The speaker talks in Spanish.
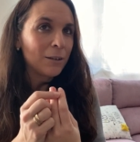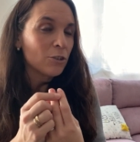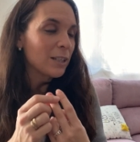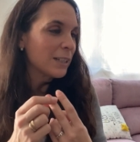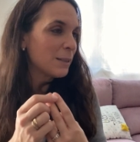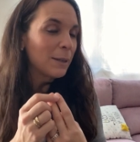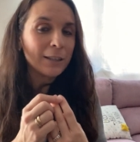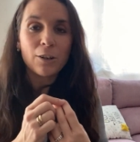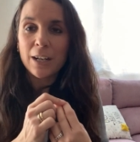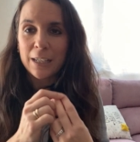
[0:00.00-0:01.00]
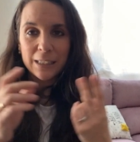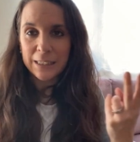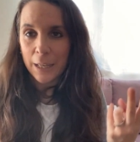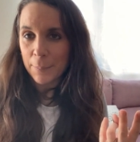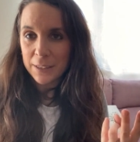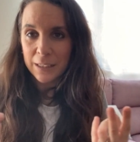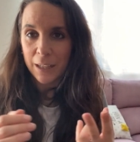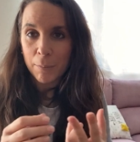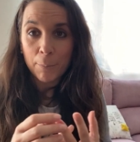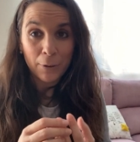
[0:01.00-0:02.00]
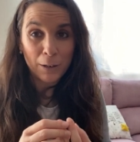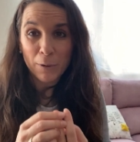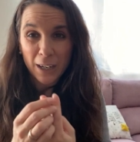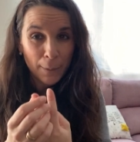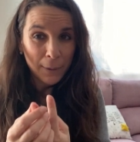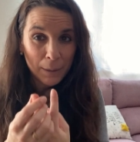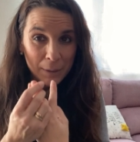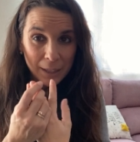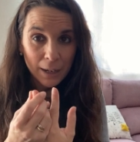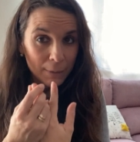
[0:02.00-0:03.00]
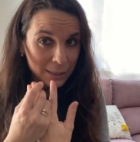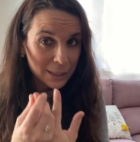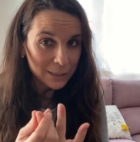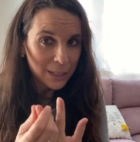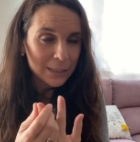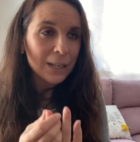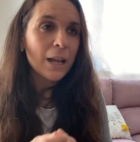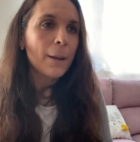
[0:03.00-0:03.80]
no sé, que se me quitaron las ganas hasta de presentarme porque no era capaz de meter la marcha atrás.